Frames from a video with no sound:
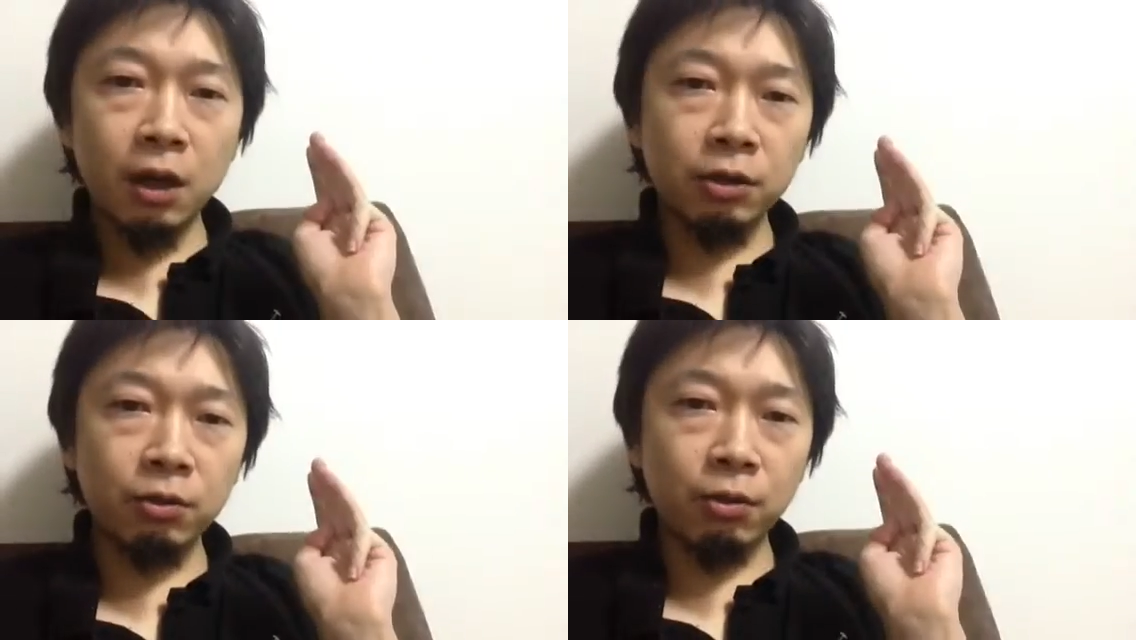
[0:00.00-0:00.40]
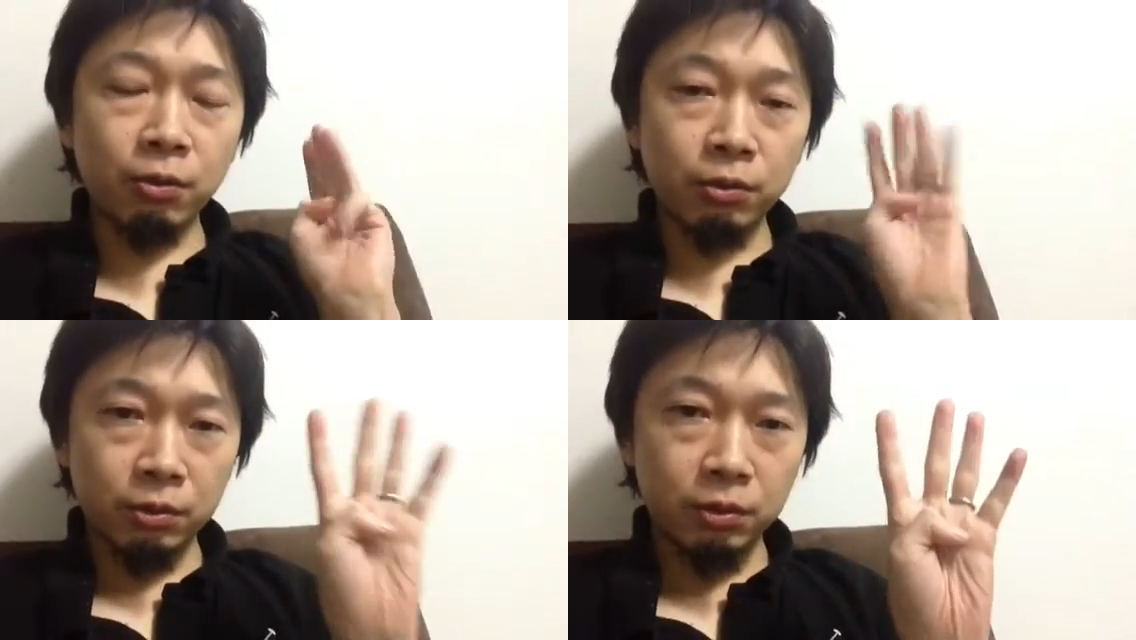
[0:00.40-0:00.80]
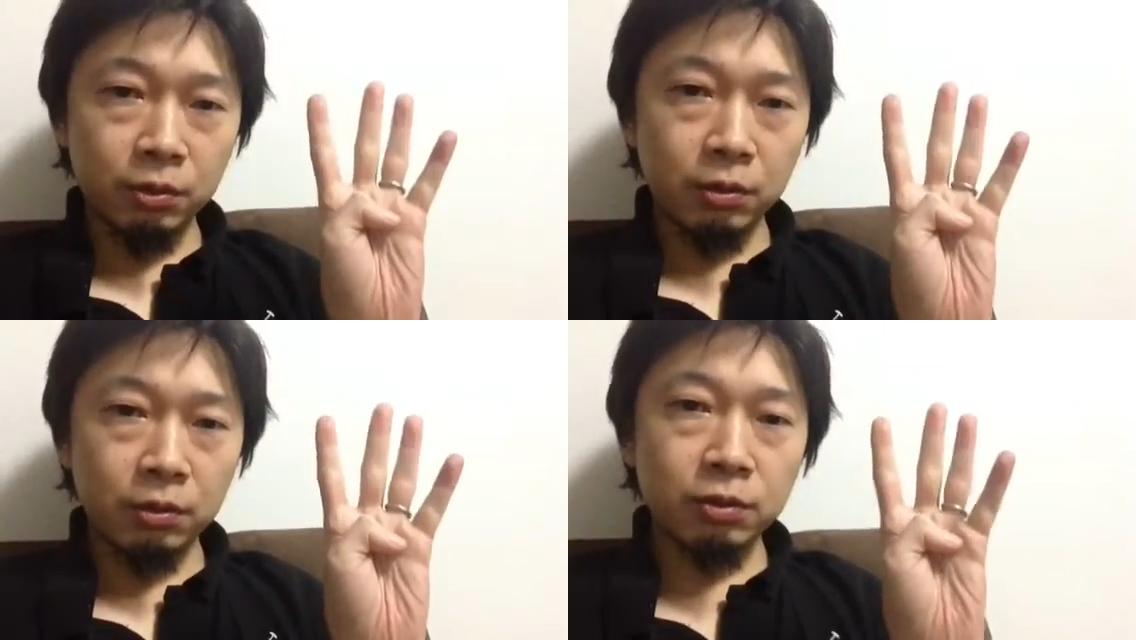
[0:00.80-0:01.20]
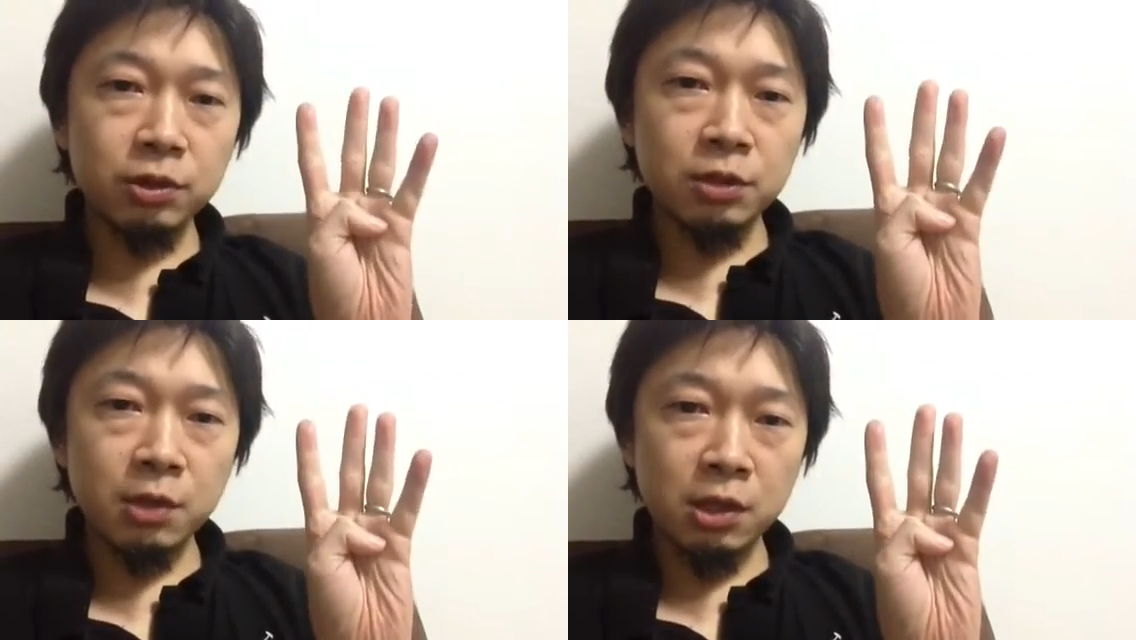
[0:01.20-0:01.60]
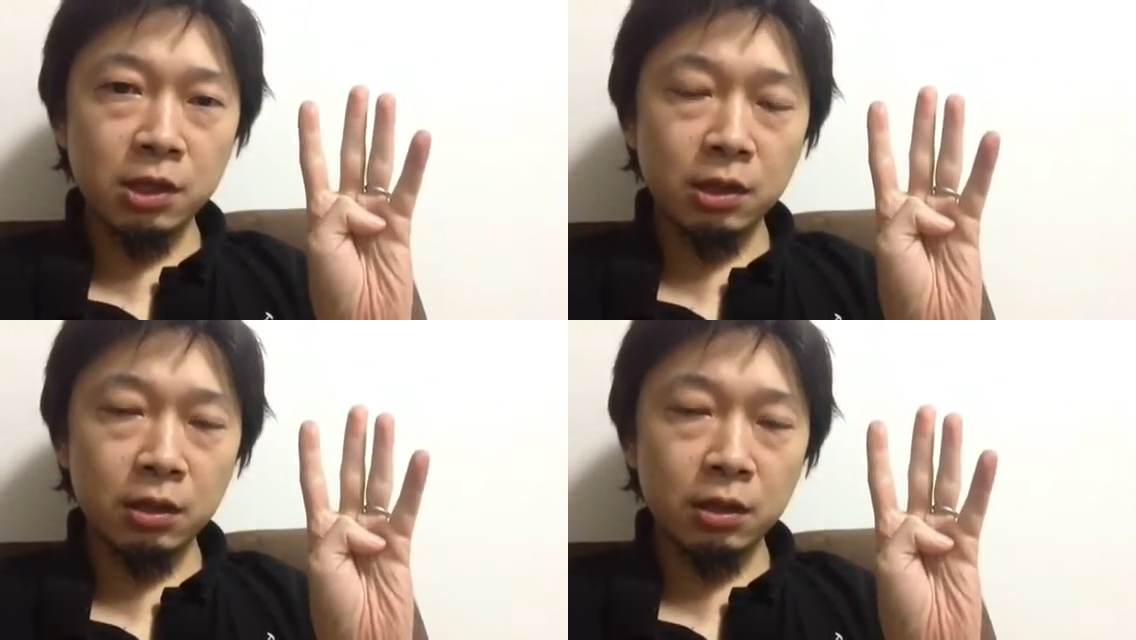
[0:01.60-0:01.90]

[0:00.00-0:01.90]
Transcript: あとよっつめに、